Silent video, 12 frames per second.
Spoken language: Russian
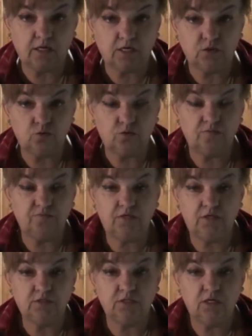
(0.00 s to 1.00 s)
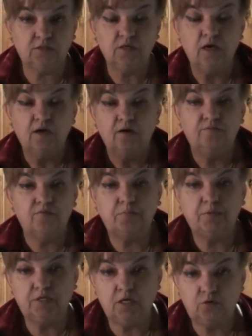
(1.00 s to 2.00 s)
которые вырезают в
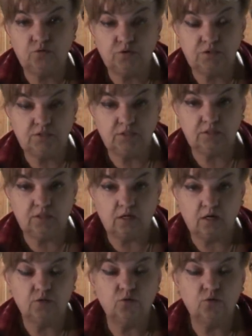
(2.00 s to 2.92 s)
определенные сектора.